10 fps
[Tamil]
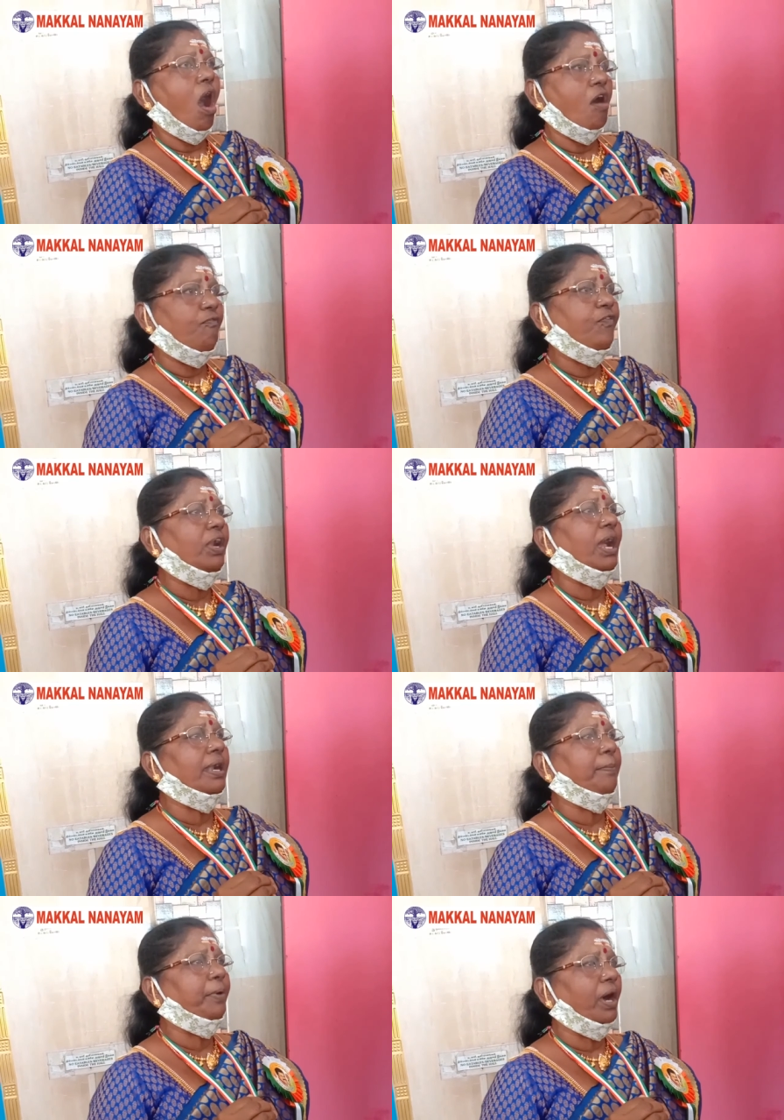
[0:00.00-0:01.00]
அவ்வளோ
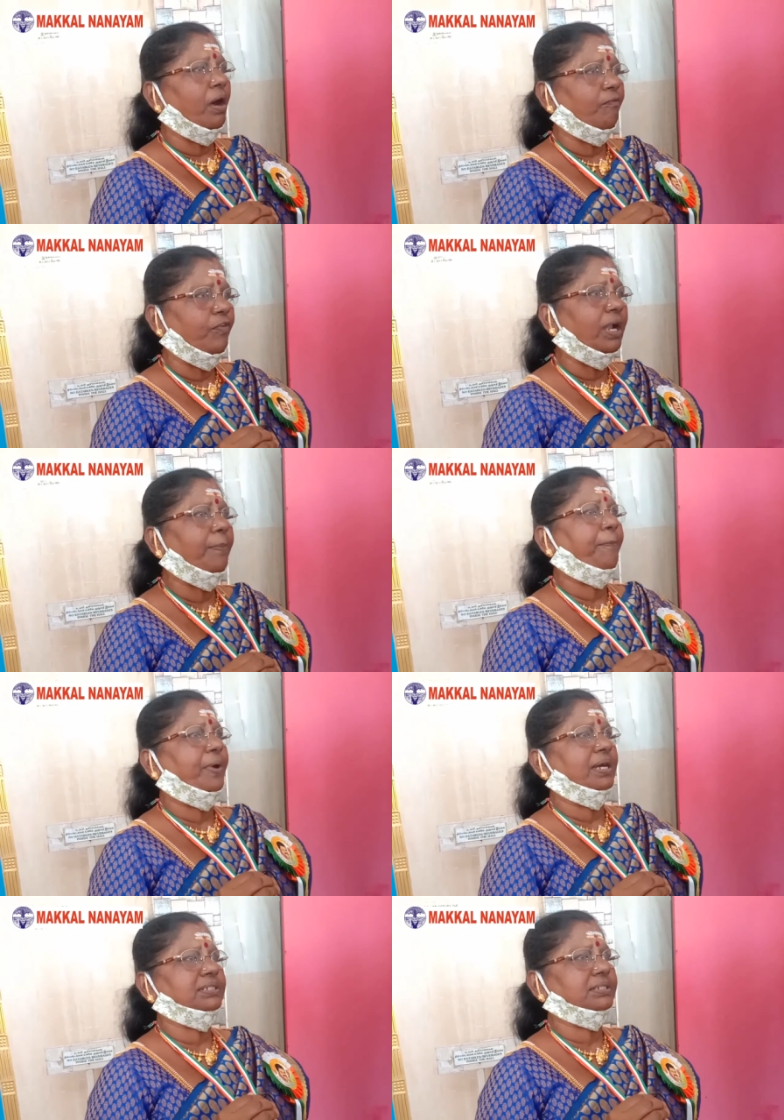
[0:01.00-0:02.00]
அன்பு அவ்வளோ
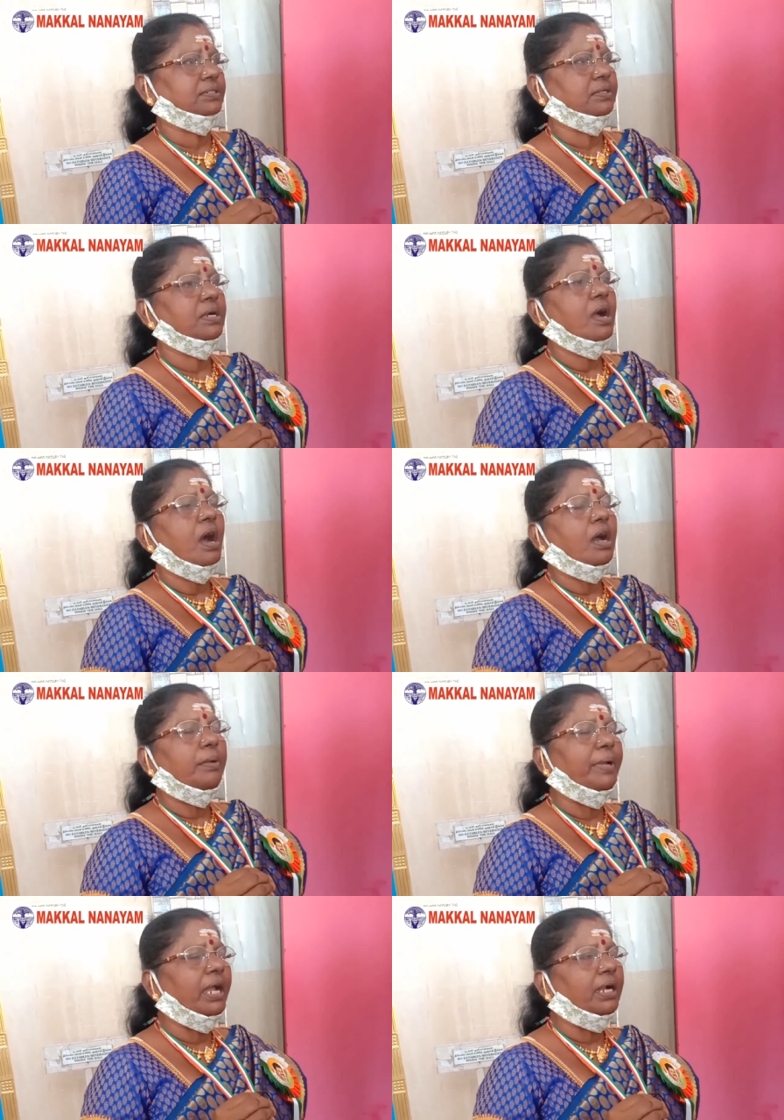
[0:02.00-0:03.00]
பாசம்
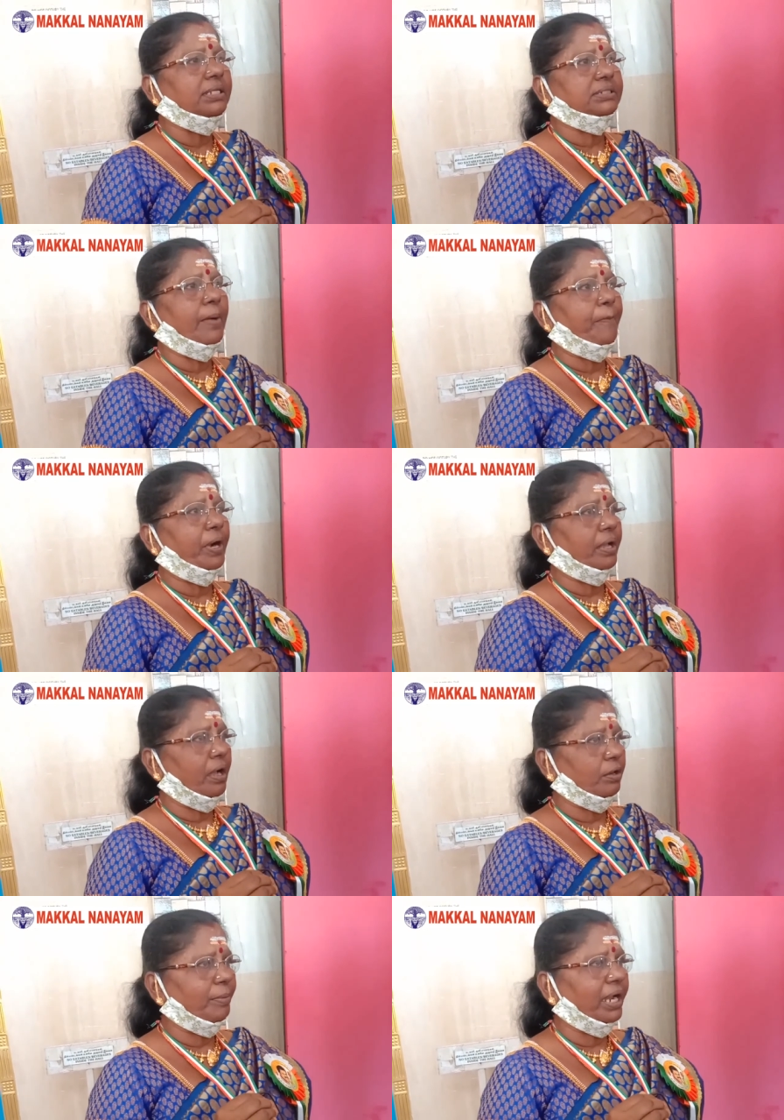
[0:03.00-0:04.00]
அருமையான சாப்பாடு
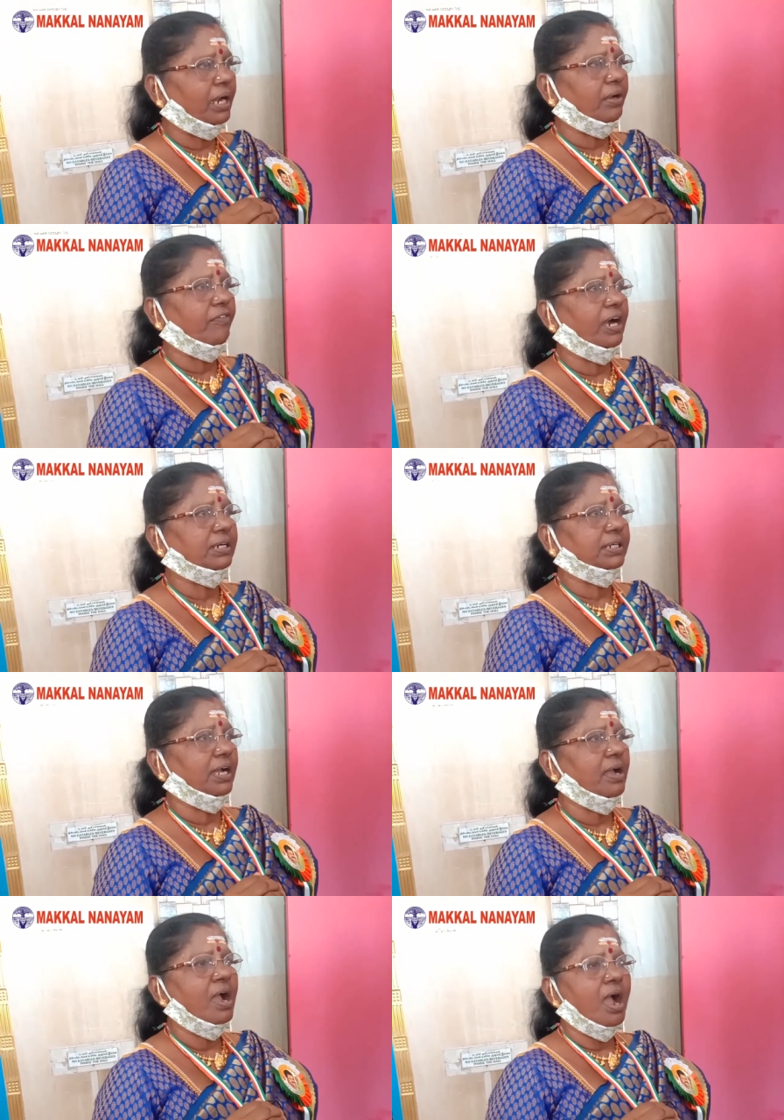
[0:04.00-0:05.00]
அருமையான
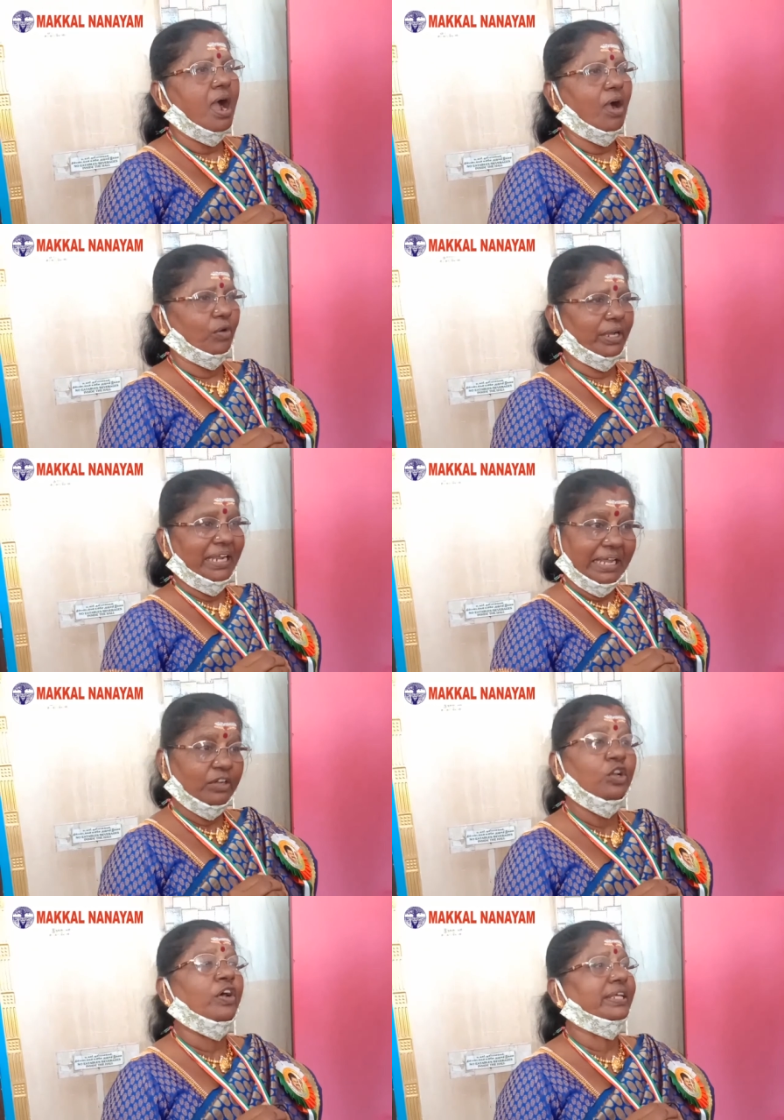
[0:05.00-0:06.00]
வாழ்க்கை அவங்க
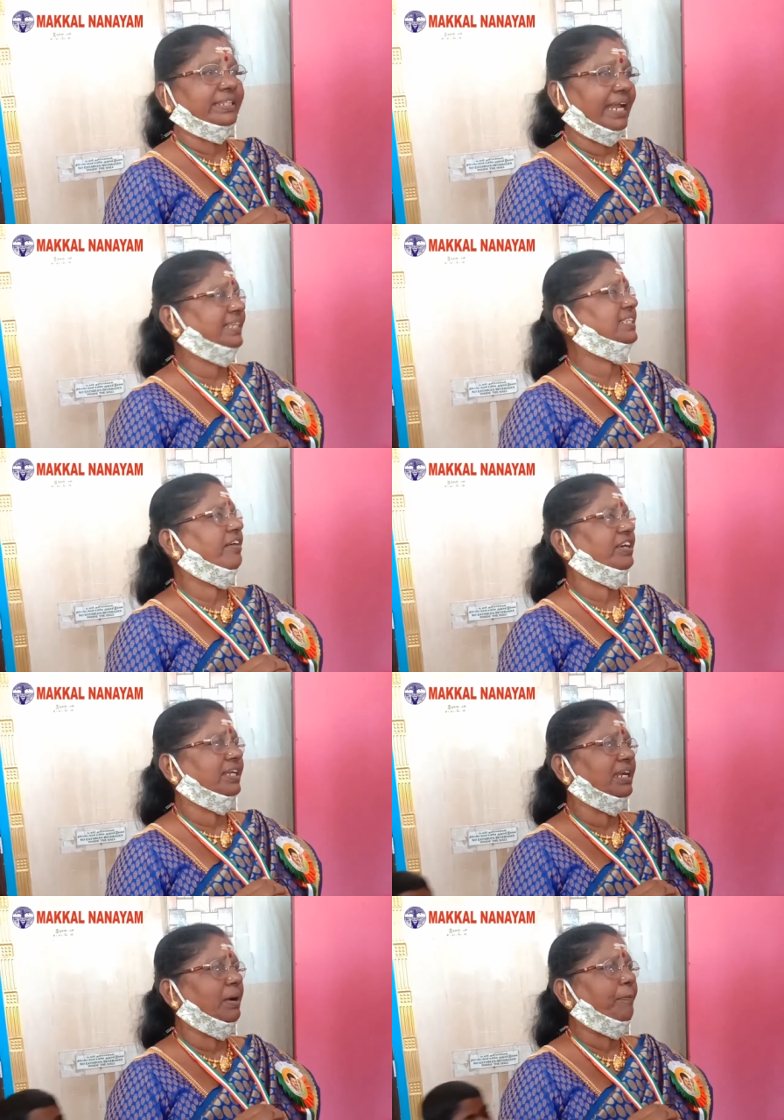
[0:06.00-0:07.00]
இன்னொரு தெரேசாவாக
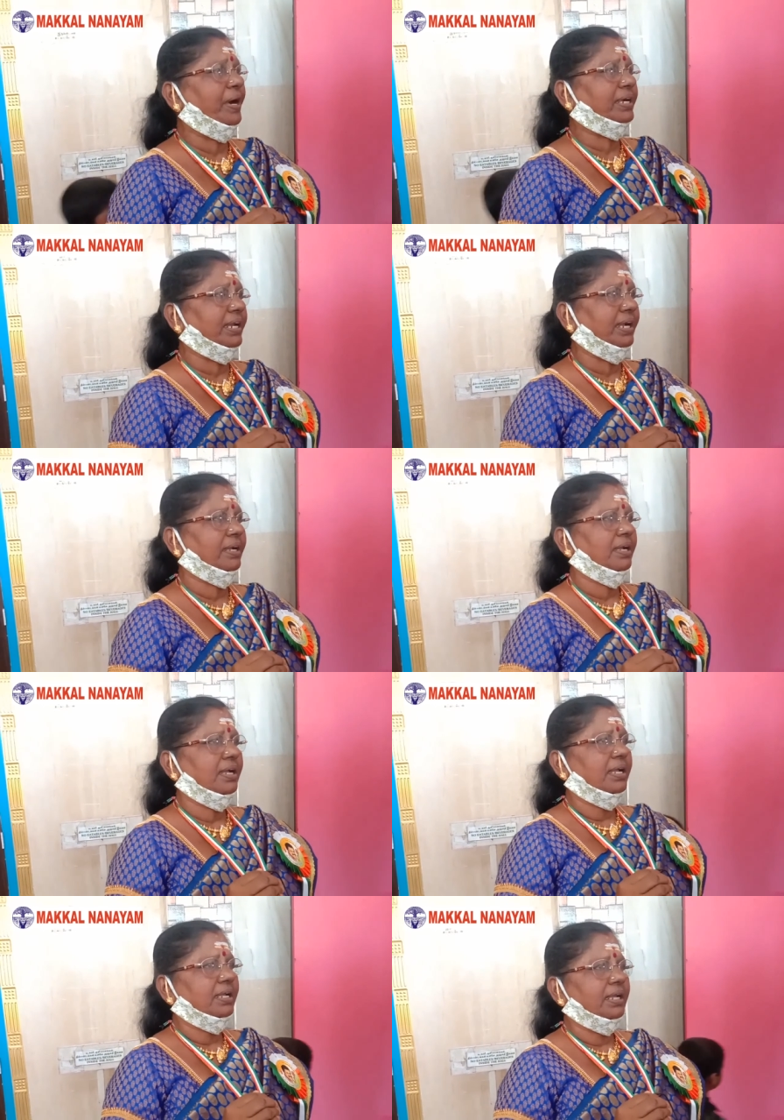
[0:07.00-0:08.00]
தான் நான் பார்க்குறேன்
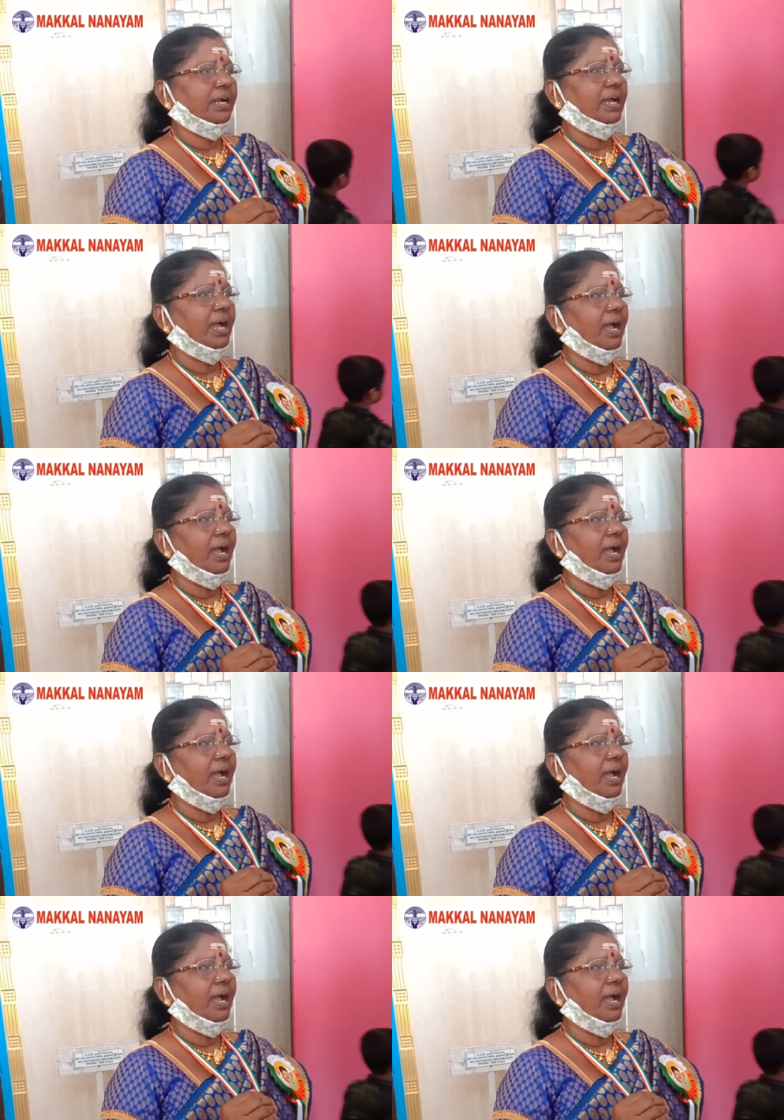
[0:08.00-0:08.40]
ஏன்னா